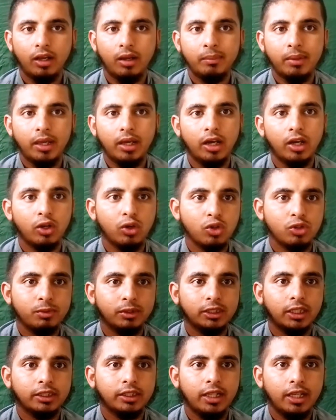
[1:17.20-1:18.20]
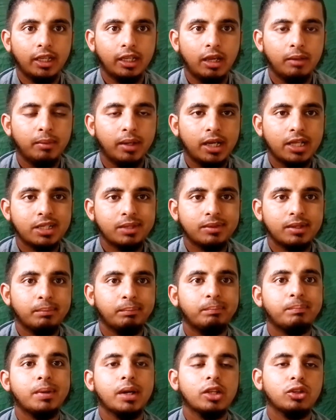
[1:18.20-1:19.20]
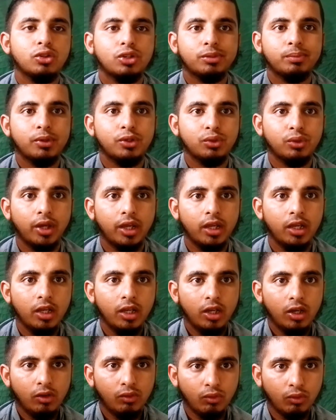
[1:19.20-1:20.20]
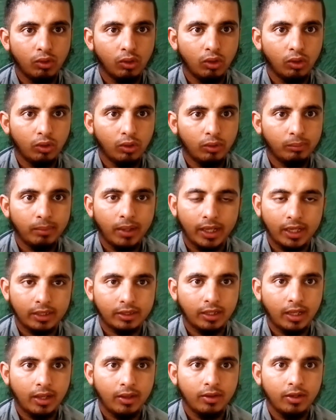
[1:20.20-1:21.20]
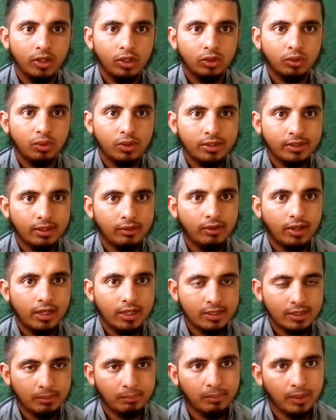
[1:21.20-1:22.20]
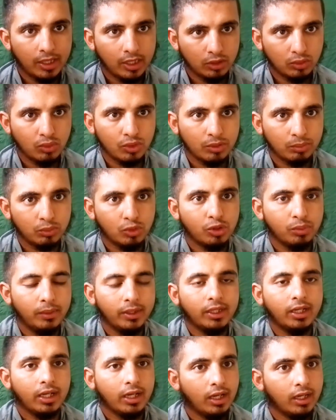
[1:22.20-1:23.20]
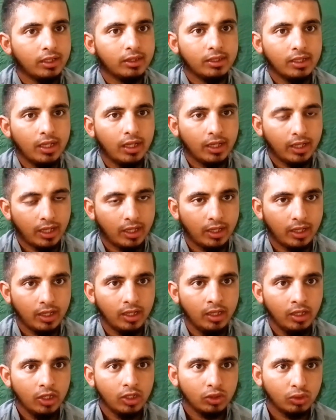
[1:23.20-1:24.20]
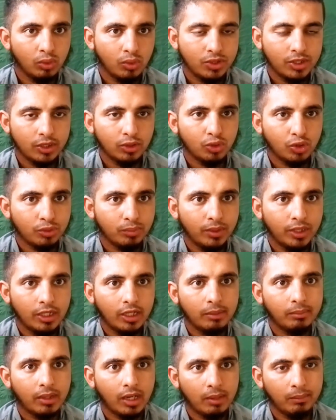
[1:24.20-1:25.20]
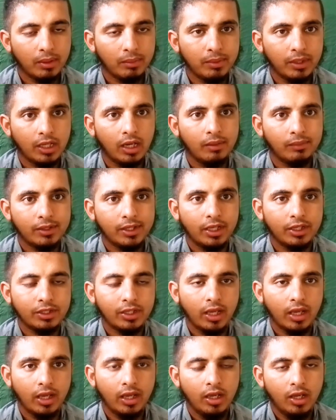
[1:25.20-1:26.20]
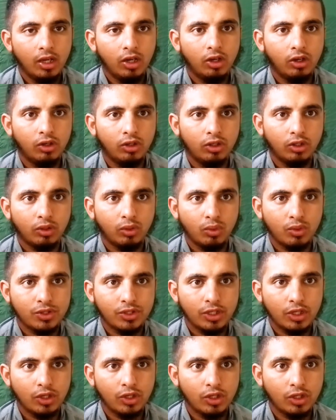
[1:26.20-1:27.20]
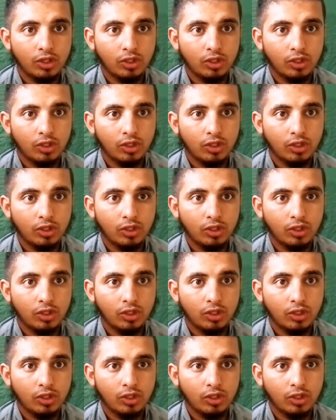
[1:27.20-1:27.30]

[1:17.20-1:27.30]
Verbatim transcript: हमें हर रोज़ बताती है कि हमारा सबसे बड़ा दुश्मन जो है वो भारत है तो इस हवाले से भारत को जब दुश्मन करार दिया गया है तो उससे दुश्मनी के बराबर भी काम किया जाए और उससे